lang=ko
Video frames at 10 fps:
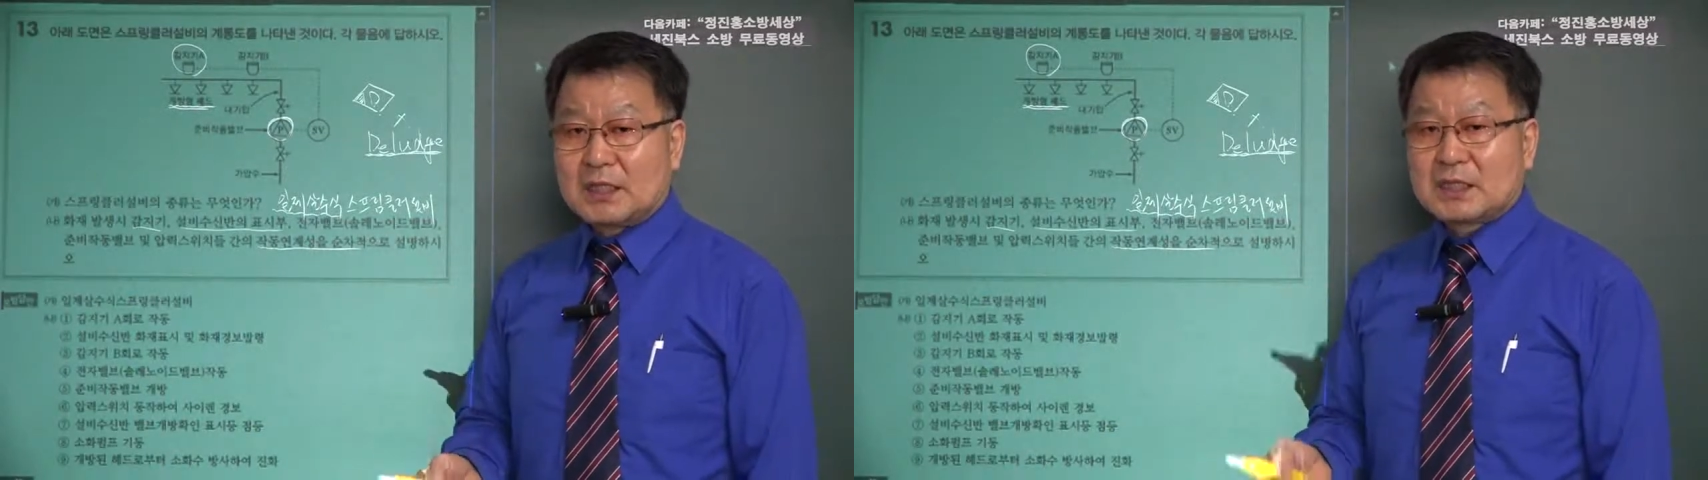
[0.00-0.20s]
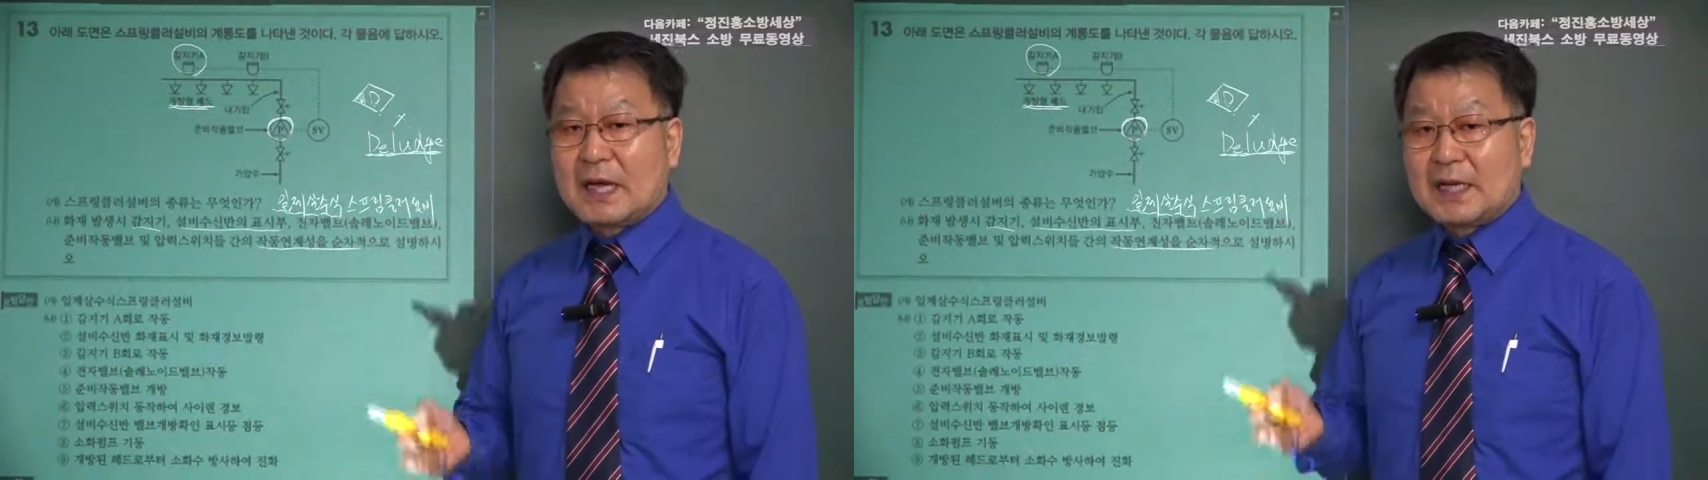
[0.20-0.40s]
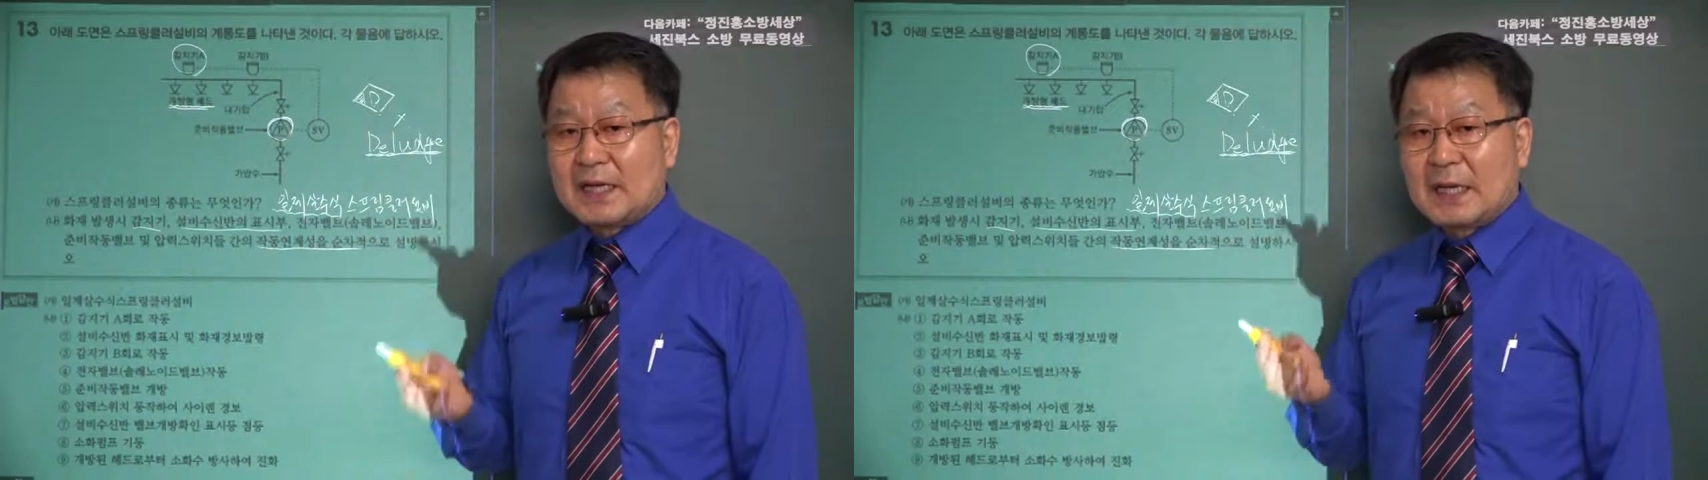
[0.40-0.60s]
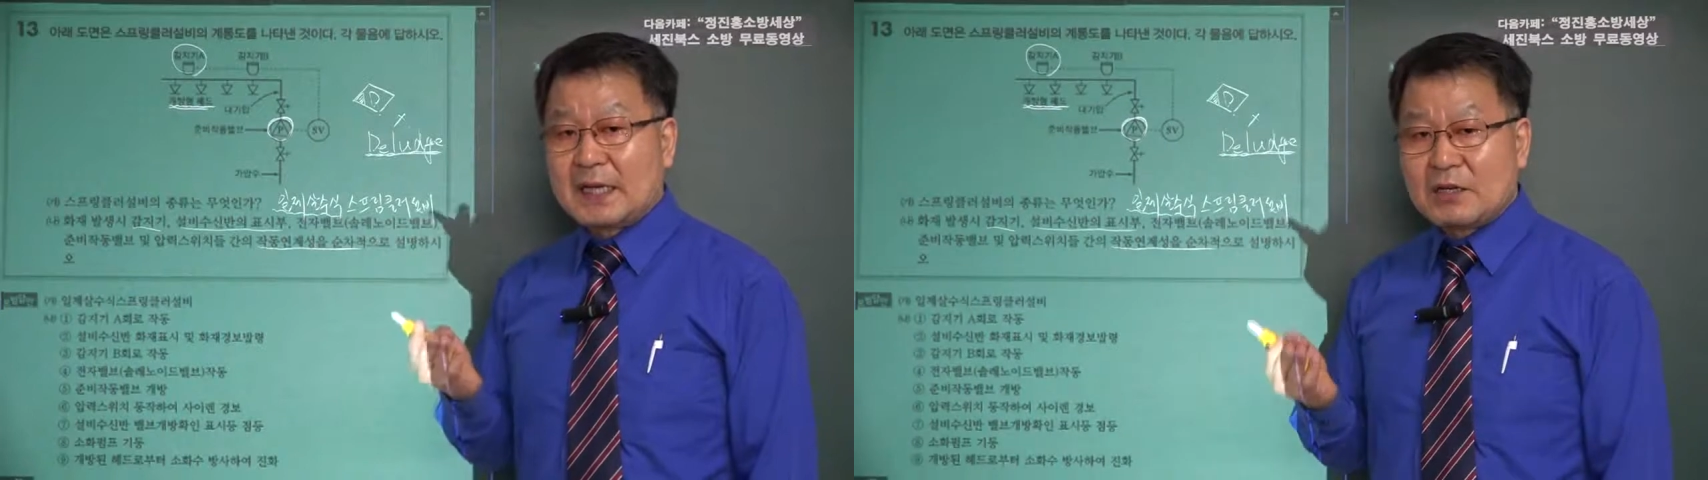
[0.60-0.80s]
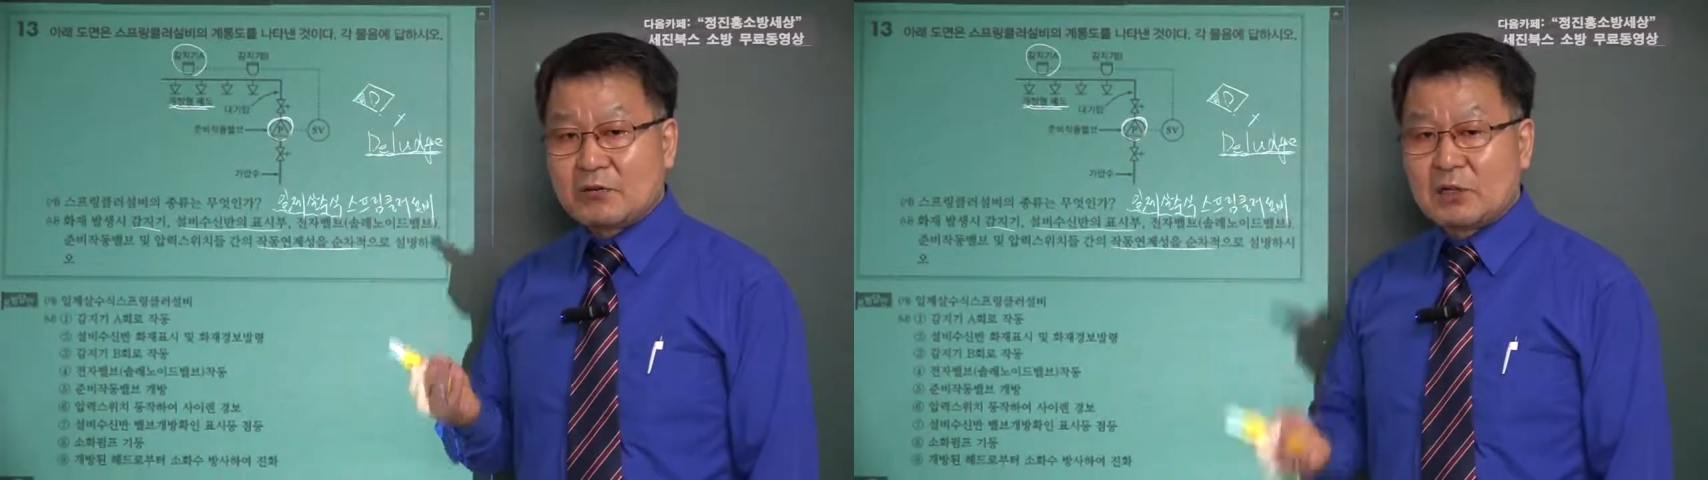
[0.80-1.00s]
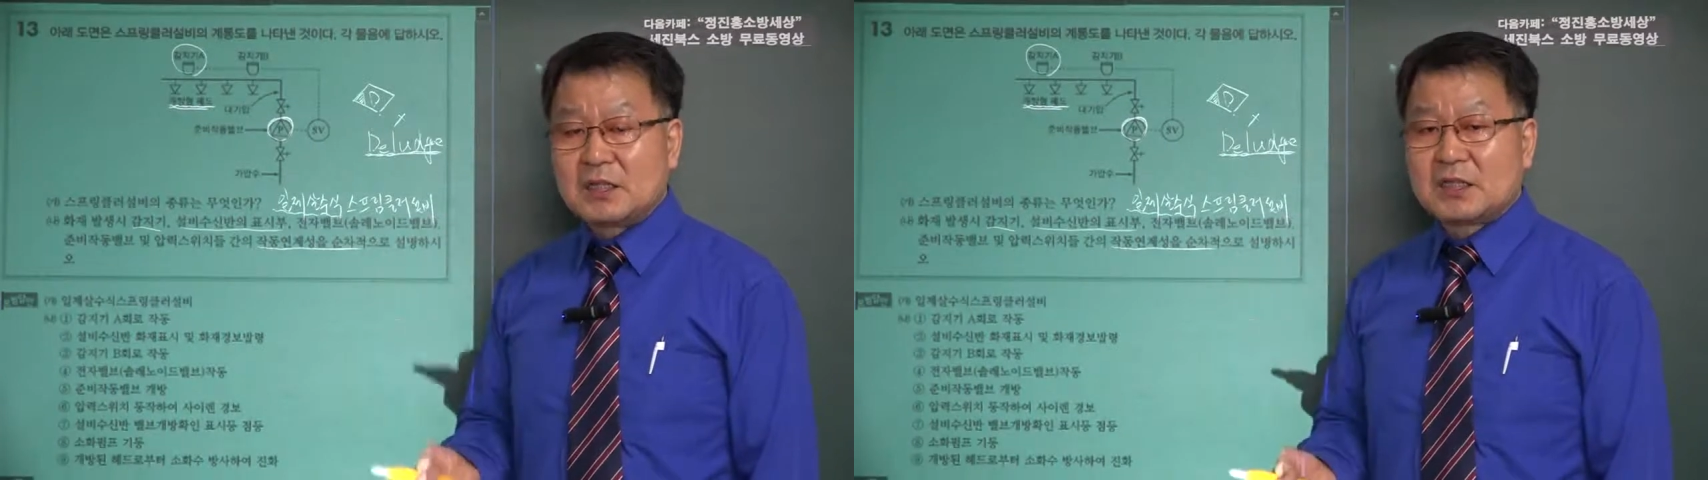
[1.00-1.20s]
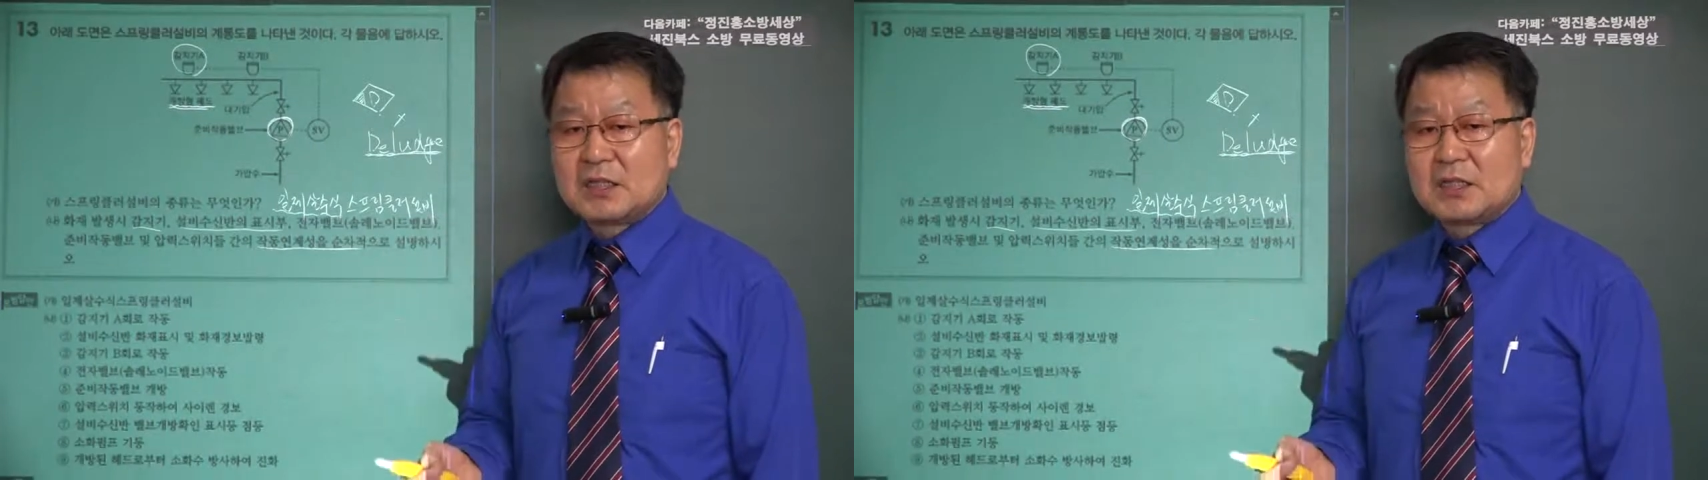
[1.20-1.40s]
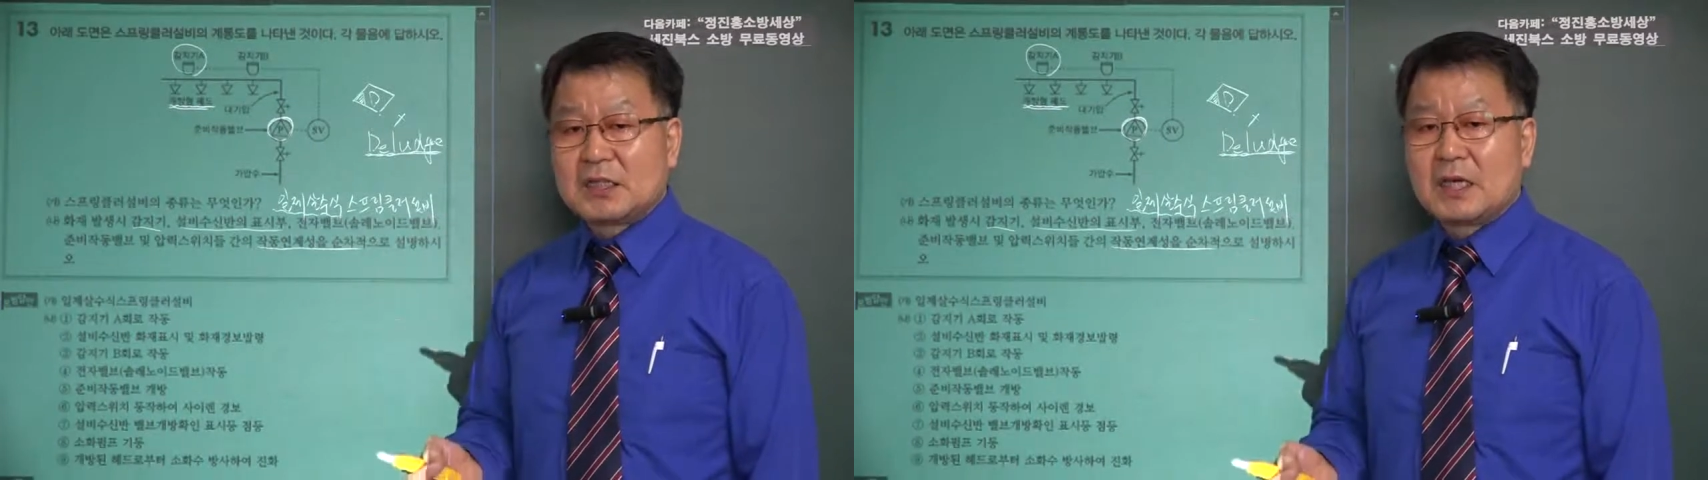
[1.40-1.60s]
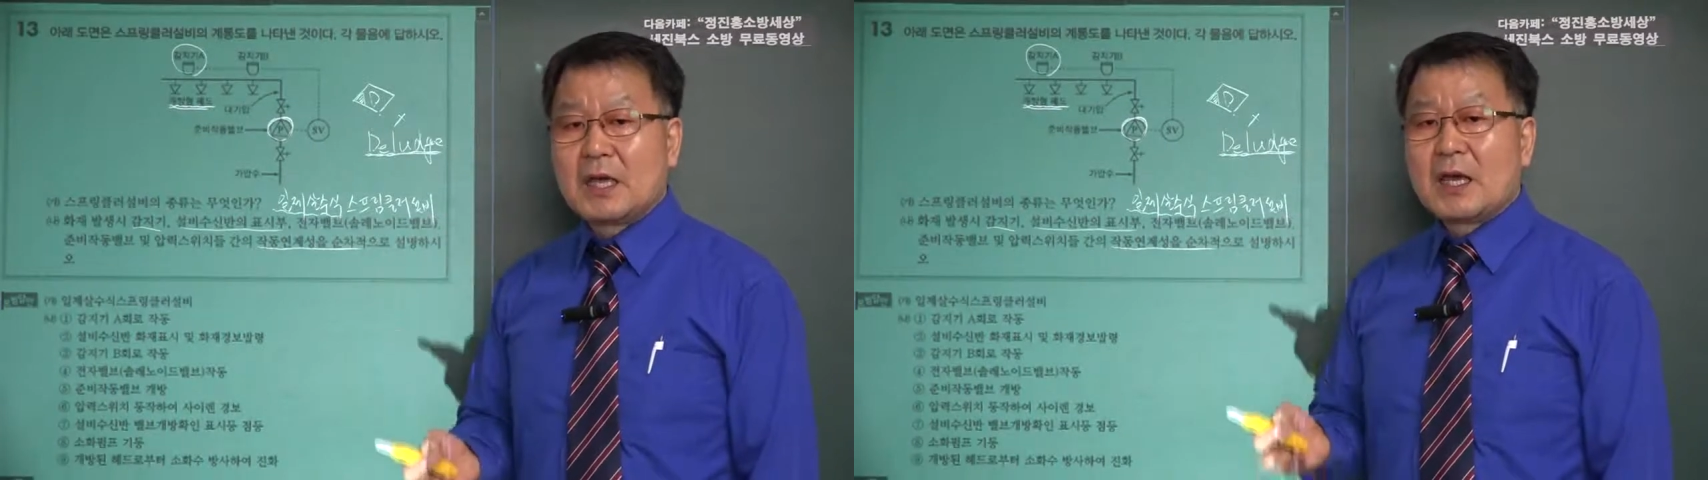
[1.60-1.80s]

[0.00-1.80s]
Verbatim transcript: 사이렌이 울리든지